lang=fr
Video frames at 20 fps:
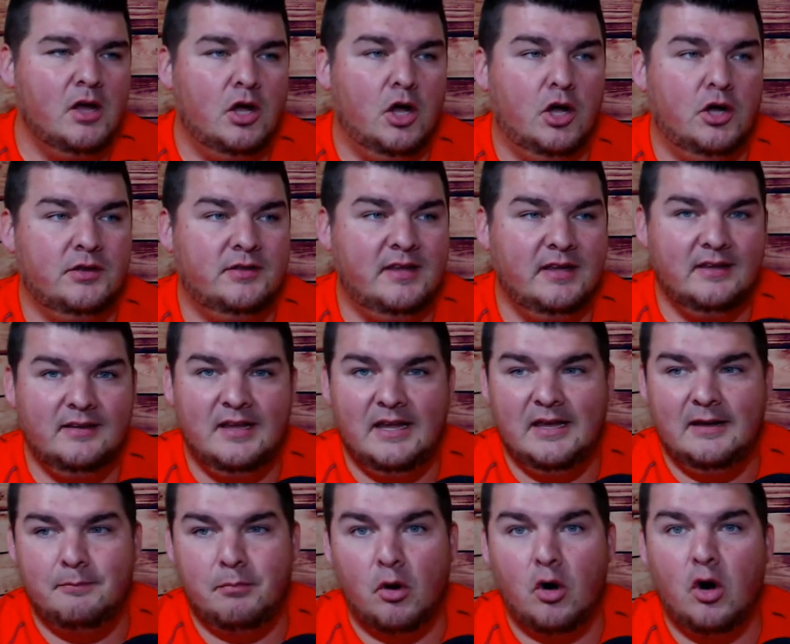Euh,
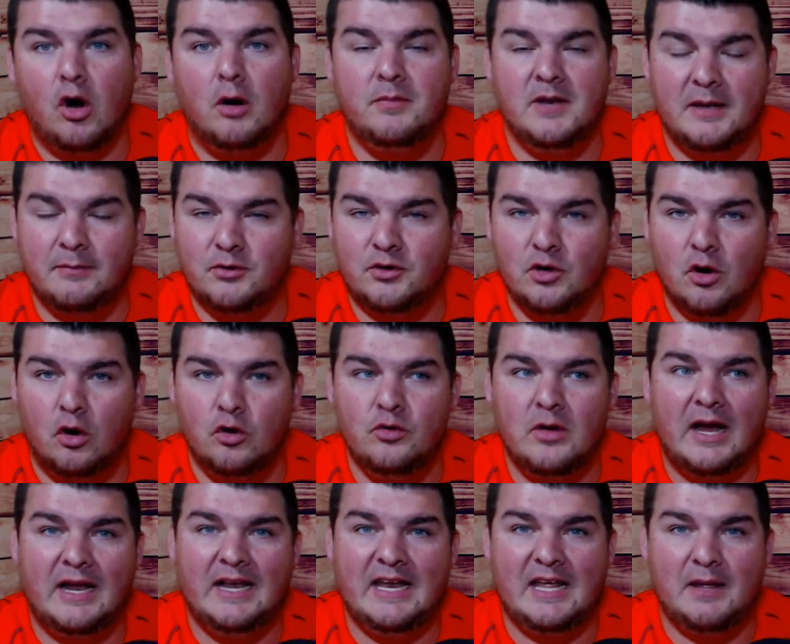des, problèmes qu'ils ont eu
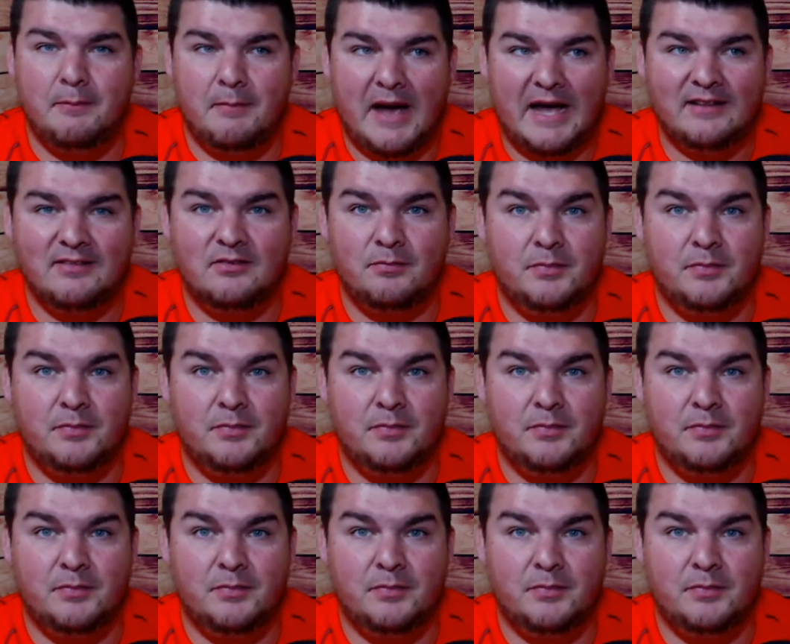à les battre.